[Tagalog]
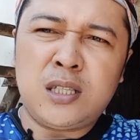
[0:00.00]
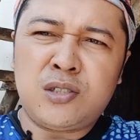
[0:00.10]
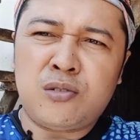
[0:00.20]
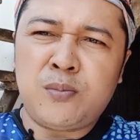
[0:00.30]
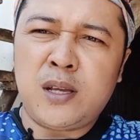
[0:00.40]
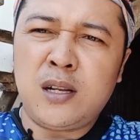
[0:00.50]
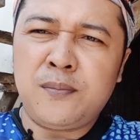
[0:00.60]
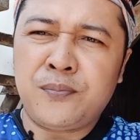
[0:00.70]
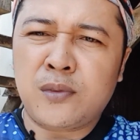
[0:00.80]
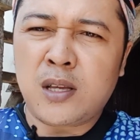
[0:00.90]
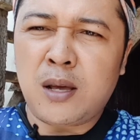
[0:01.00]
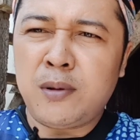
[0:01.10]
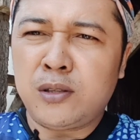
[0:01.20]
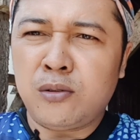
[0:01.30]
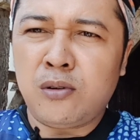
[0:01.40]
disturbin.
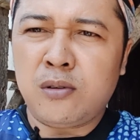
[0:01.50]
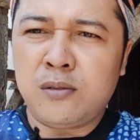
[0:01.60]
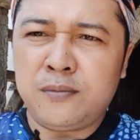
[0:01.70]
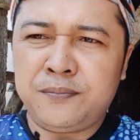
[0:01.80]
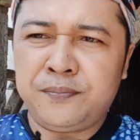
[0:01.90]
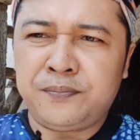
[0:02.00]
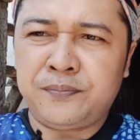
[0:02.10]
Grabing tulog.